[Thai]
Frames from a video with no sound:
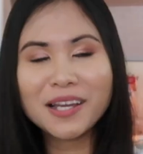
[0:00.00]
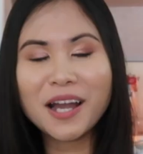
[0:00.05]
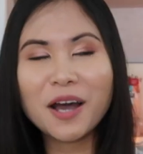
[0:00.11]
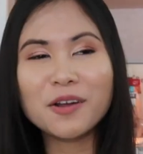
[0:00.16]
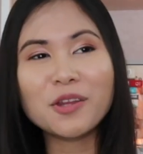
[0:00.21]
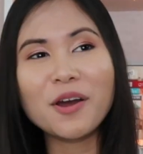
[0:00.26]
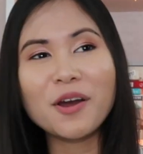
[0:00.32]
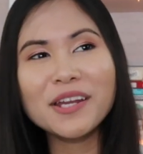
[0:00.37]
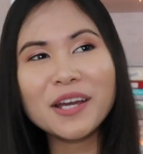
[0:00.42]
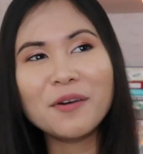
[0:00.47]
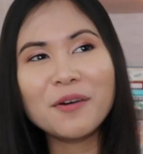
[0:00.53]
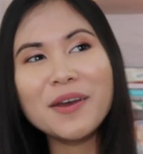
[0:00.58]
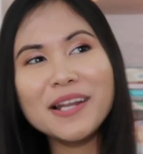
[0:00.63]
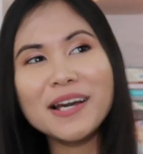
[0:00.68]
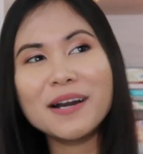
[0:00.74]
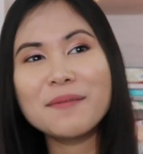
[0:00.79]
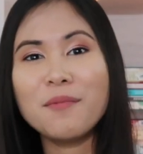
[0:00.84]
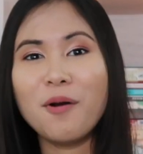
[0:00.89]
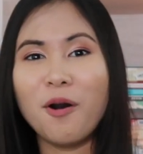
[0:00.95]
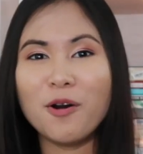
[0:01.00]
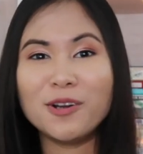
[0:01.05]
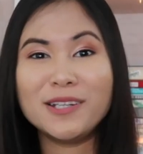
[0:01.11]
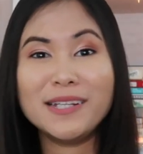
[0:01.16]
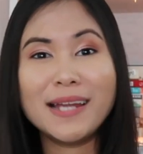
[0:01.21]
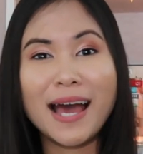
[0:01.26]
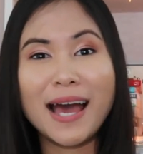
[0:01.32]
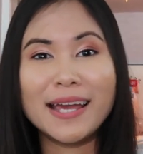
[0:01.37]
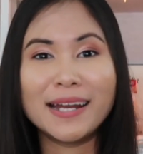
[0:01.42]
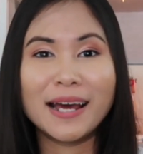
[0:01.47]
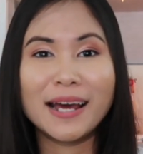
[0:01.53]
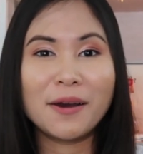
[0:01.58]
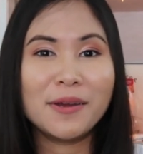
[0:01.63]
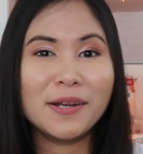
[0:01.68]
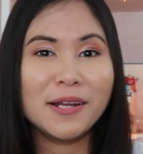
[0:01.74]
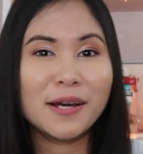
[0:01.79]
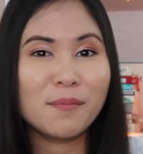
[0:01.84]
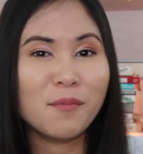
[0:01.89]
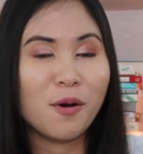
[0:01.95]
เขาตอนที่เขาให้เลือกหมอที่ไทยนะเขา
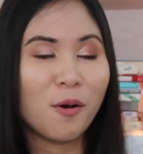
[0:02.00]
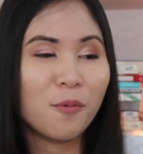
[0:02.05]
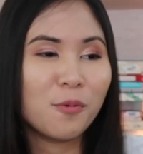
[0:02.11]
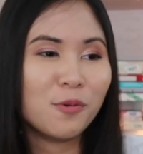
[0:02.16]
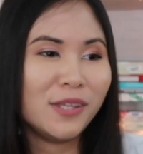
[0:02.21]
ให้เลือกหมอ